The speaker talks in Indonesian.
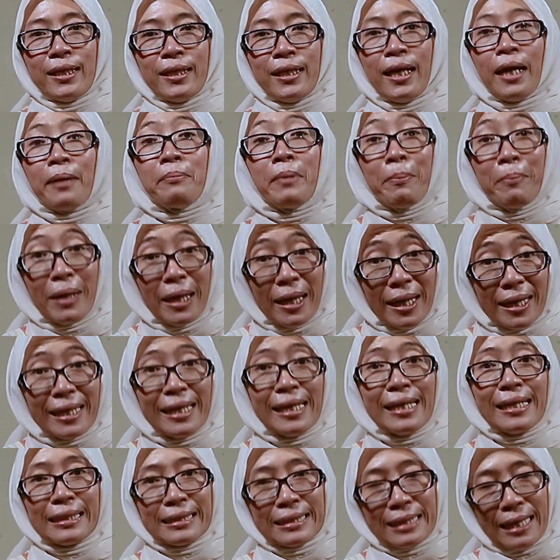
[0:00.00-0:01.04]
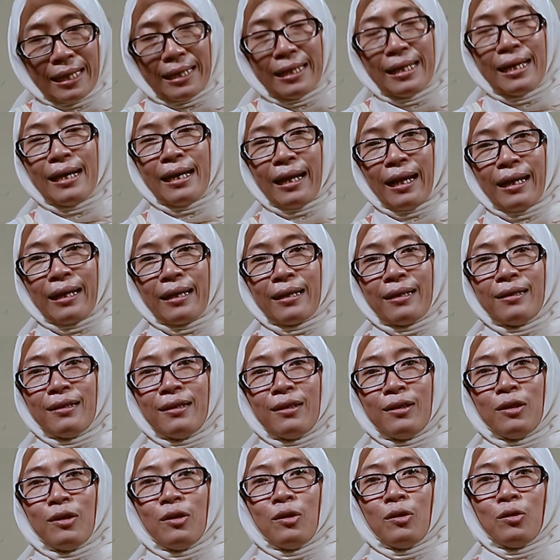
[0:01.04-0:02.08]
yang memiliki kesadaran
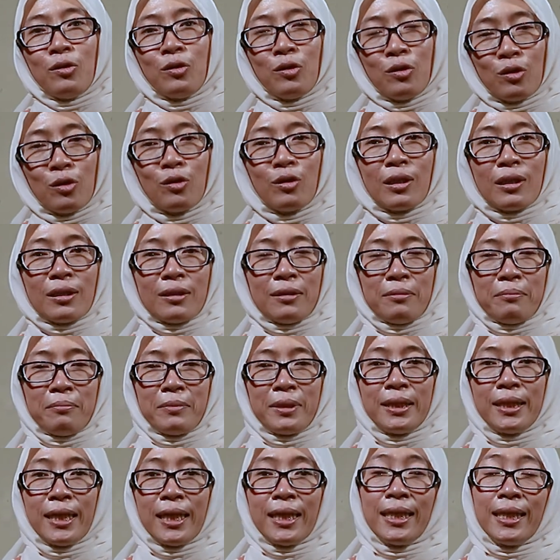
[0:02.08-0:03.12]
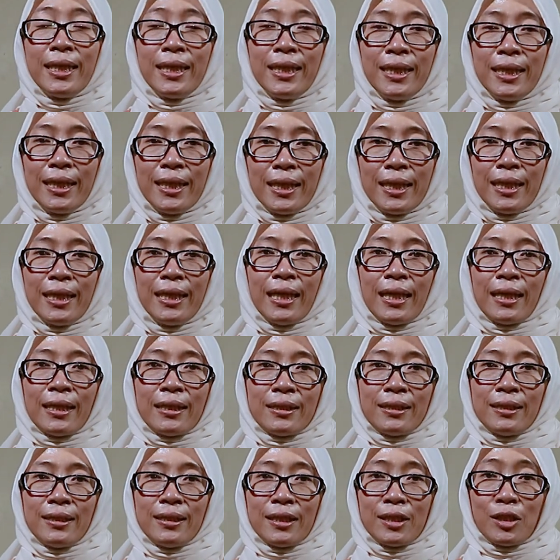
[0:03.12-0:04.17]
untuk menjadi diri yang
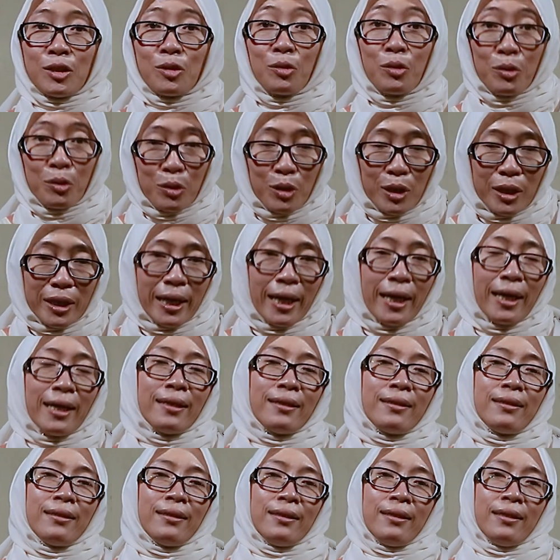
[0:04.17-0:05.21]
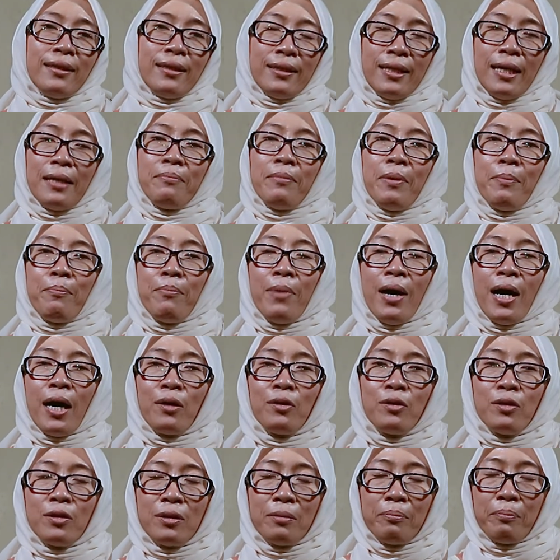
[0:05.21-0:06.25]
sesungguhnya dan
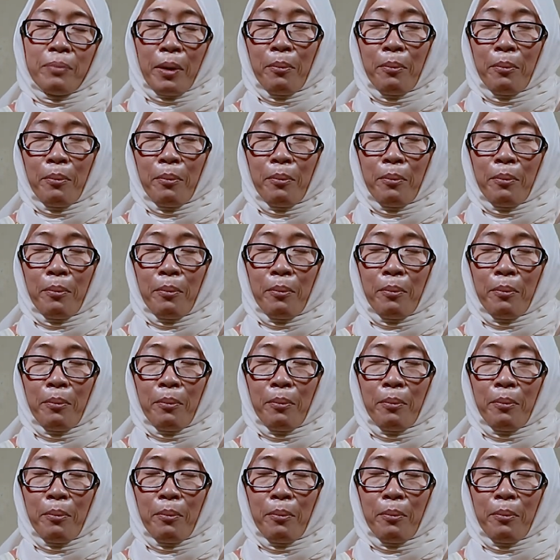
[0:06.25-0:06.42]
membangun